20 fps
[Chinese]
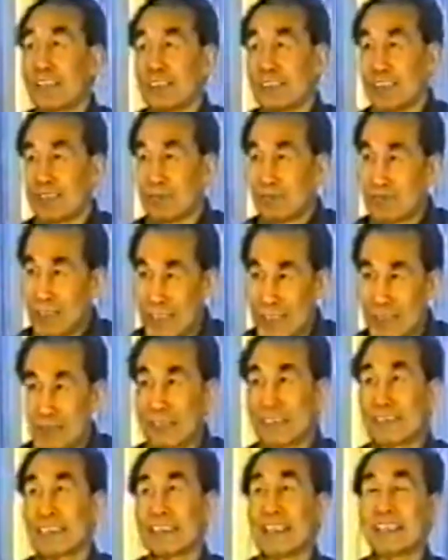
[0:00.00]
它长得也
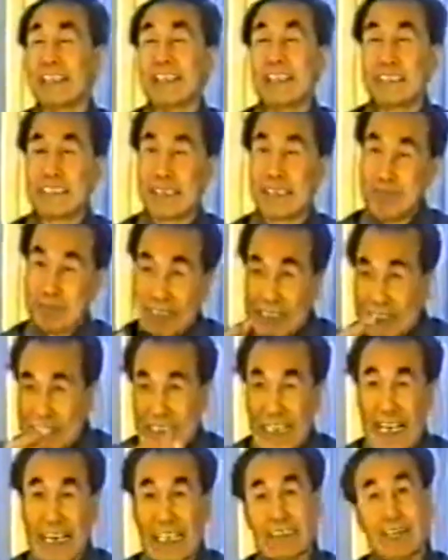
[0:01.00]
挺旺盛，不
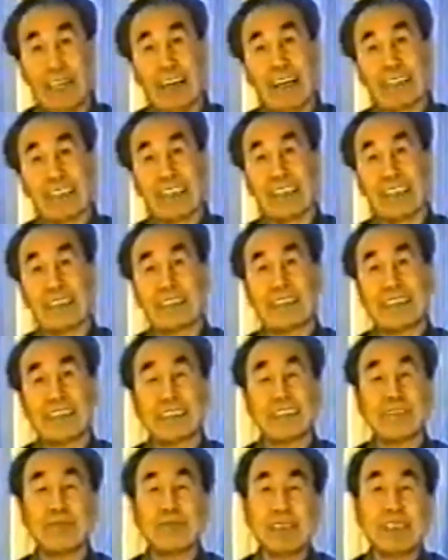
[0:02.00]
不是那个，它不正
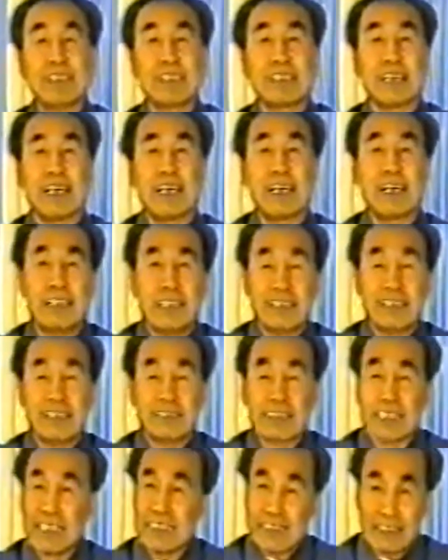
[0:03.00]
常的旺盛，
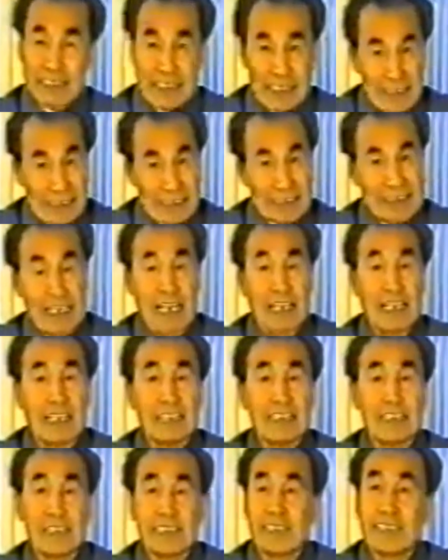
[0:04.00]
那个不正常。
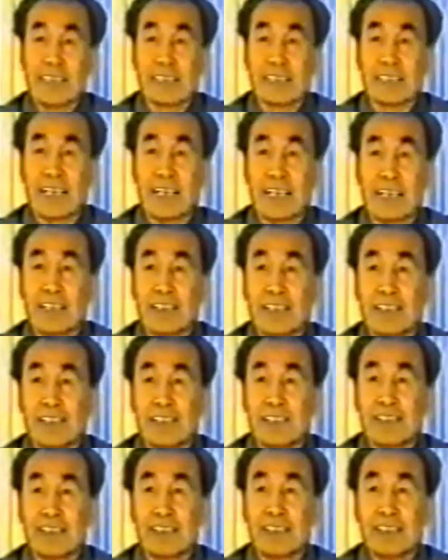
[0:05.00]
咱是正常，
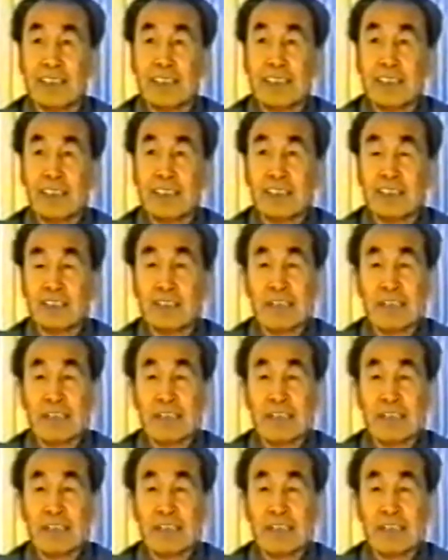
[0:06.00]
要正常。